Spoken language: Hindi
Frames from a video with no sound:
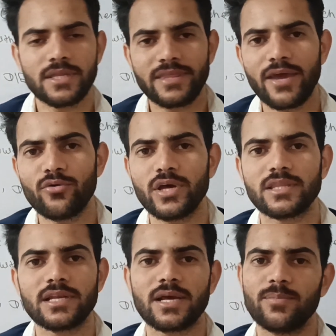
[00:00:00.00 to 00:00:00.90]
बीते
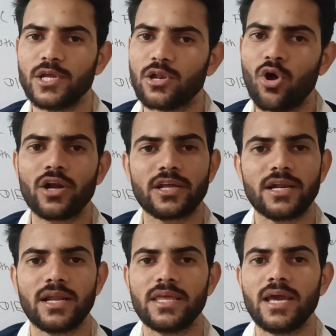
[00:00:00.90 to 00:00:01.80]
हुए दिन कभी लौट
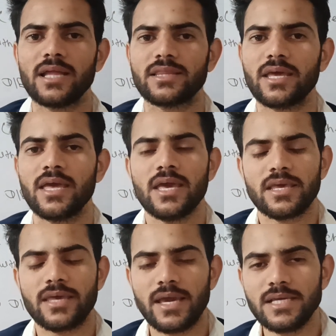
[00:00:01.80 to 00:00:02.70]
कर नहीं आते
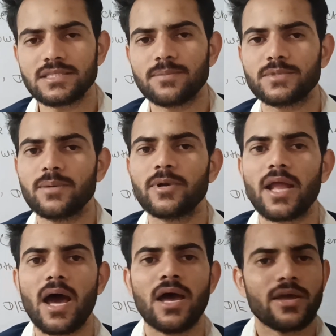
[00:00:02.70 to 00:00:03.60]
यही सबसे
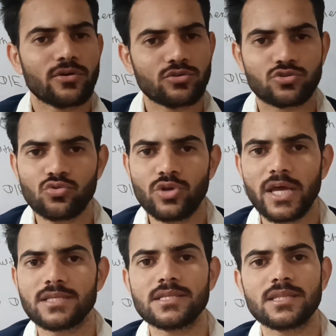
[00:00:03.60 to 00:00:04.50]
बड़ा कसूर
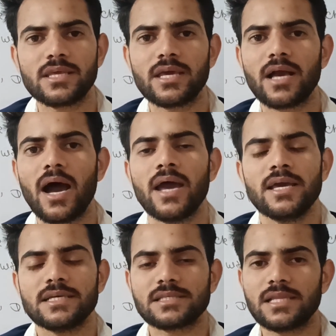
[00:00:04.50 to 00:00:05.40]
है जिंदगी का
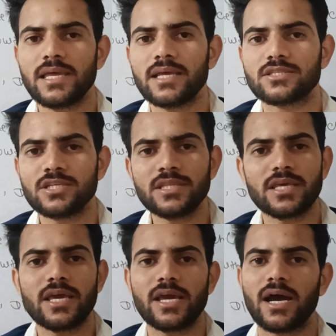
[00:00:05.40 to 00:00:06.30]
इसलिए
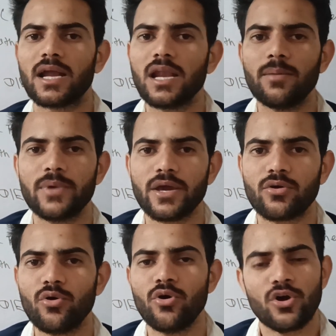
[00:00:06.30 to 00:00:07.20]
जिंदगी के हर लम्हे
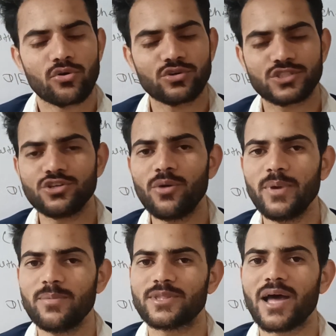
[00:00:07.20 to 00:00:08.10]
को खुशियों
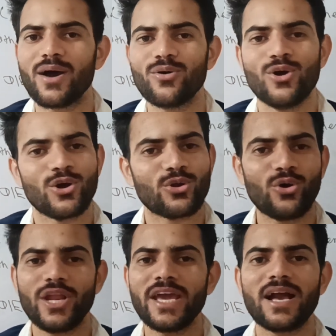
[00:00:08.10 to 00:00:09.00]
में बिताओ
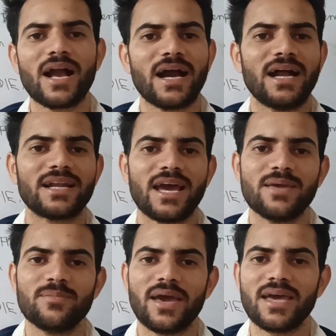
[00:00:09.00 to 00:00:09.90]
रोने का कहा
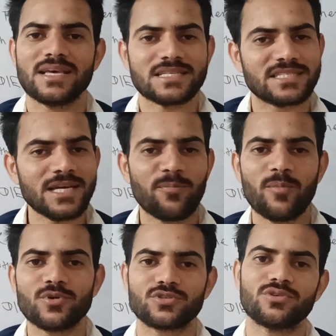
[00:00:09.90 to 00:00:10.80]
टाइम है सिर्फ
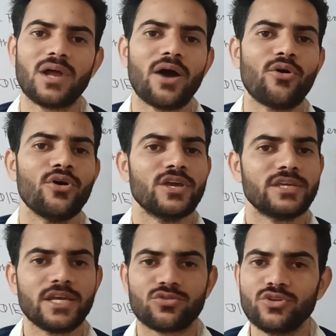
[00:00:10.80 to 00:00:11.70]
मुस्कुराओ
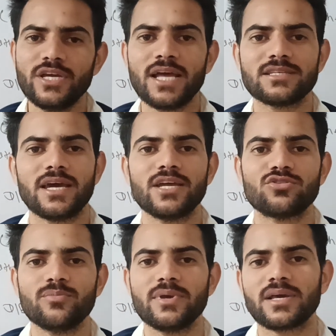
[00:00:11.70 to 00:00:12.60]
ये दुनिया चाहे
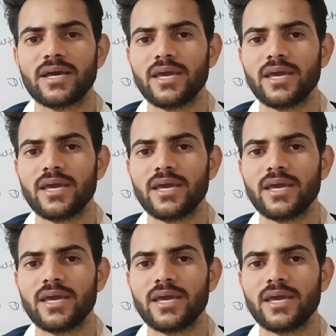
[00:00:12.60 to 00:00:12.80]
तुम्हें